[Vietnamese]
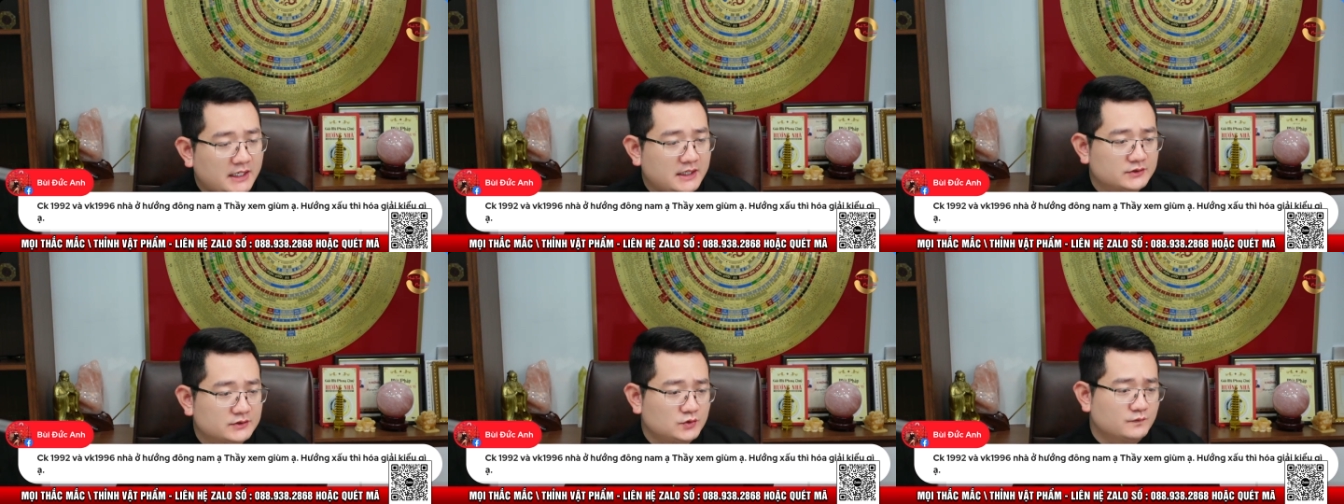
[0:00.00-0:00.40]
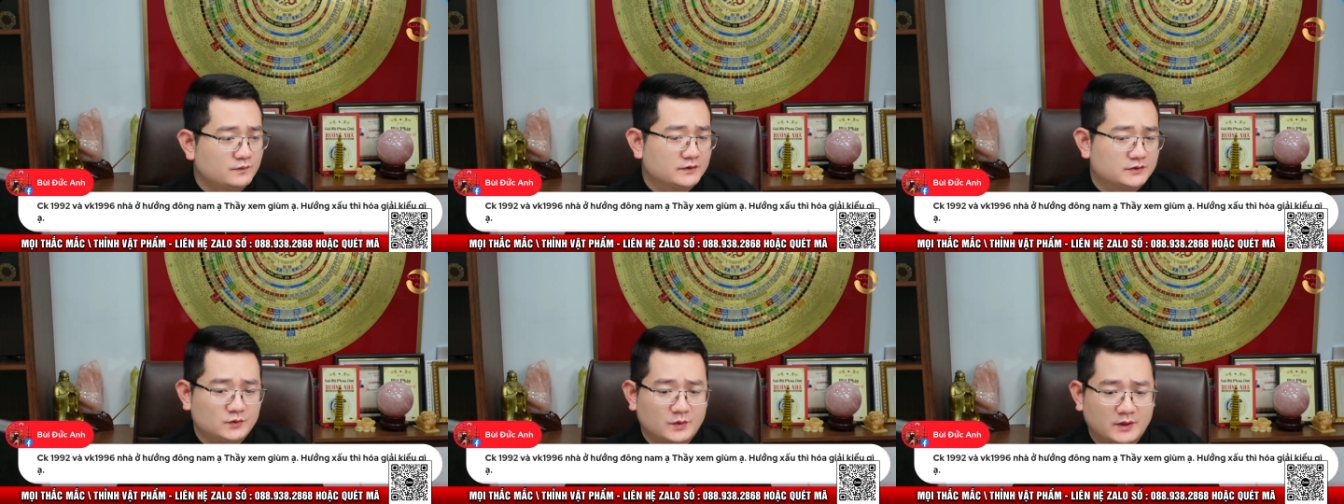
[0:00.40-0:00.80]
là tổng hợp
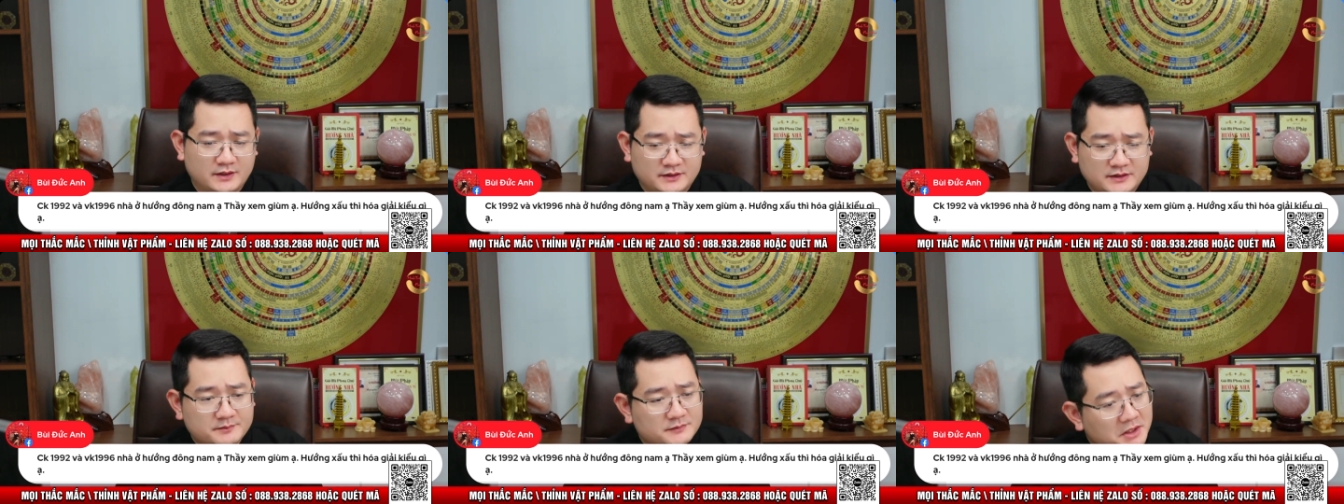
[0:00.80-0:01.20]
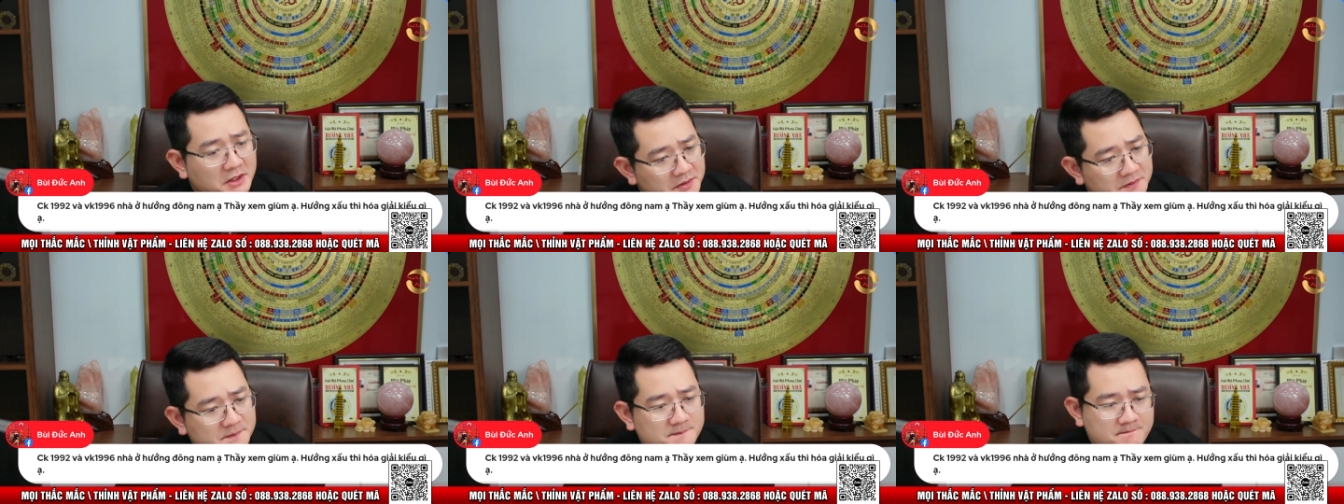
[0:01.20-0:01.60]
tuổi Nhâm Thân
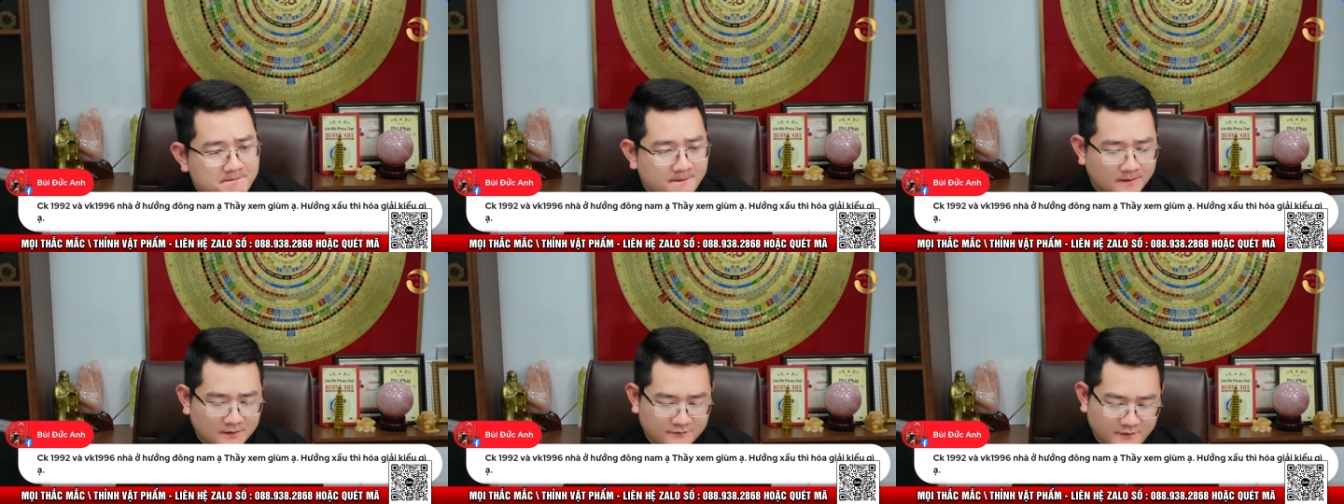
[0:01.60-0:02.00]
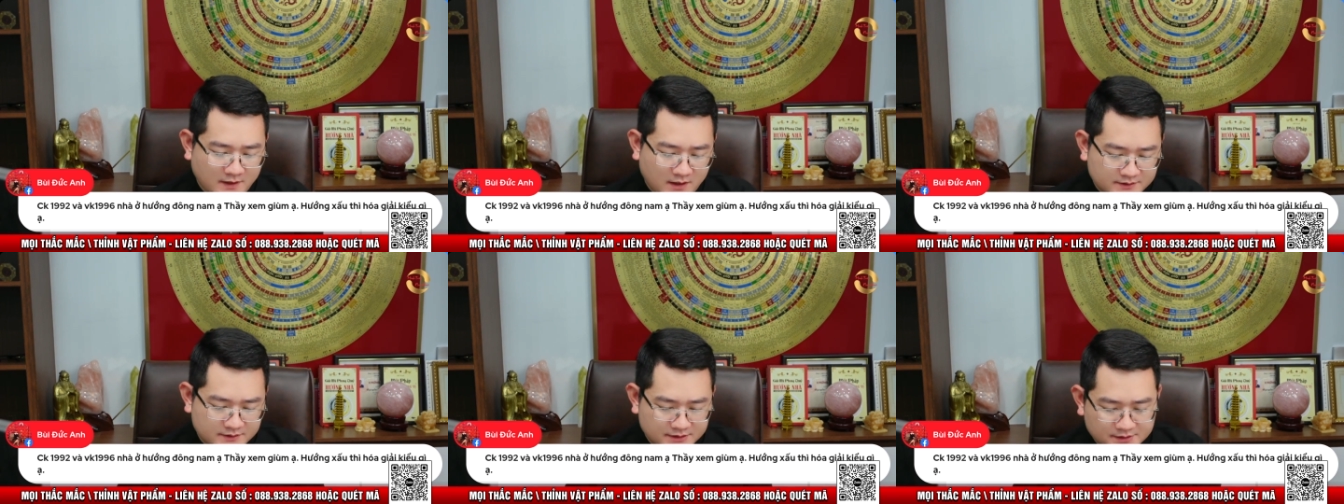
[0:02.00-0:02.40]
vợ
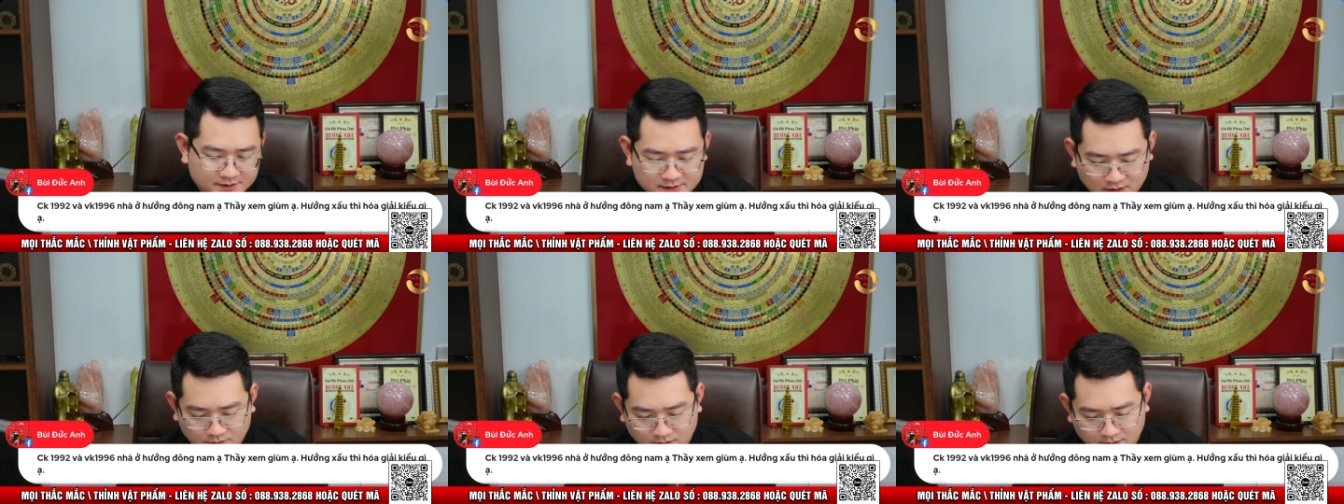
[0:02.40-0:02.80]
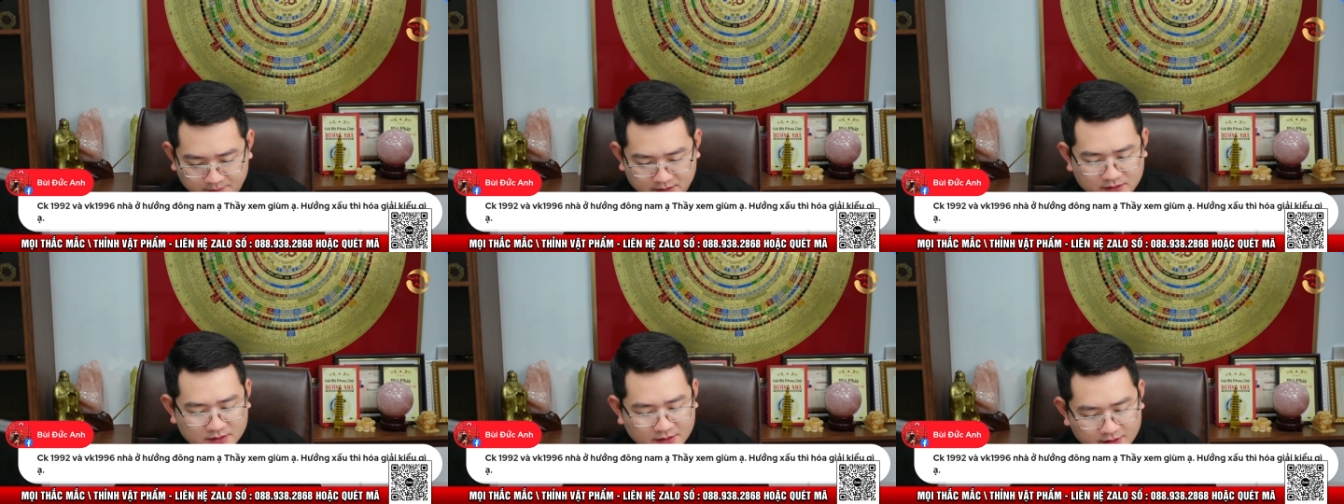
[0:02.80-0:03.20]
96 là
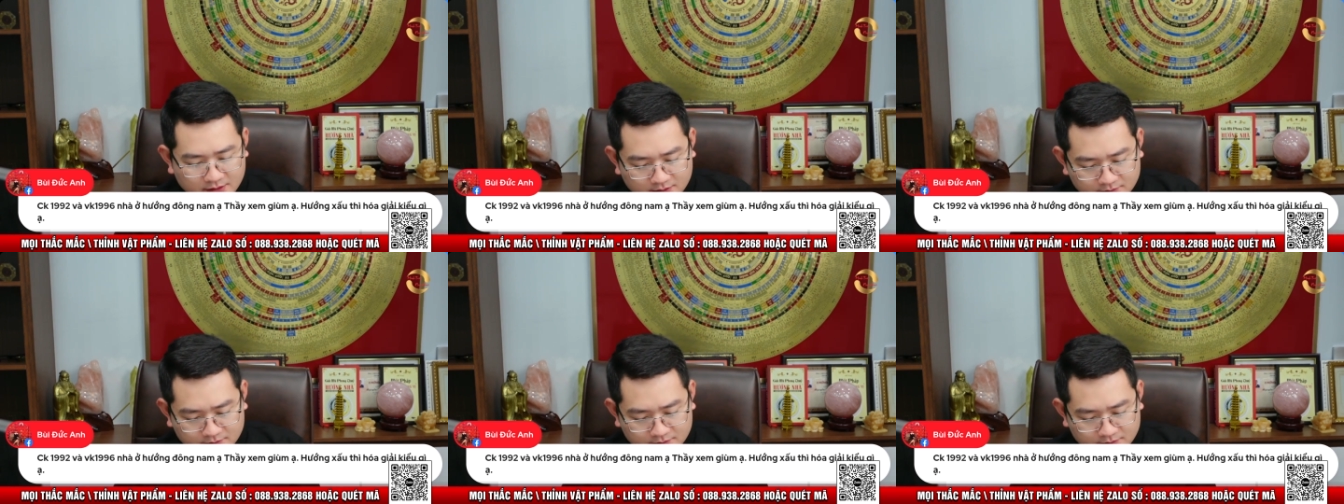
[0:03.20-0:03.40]
Bính Tý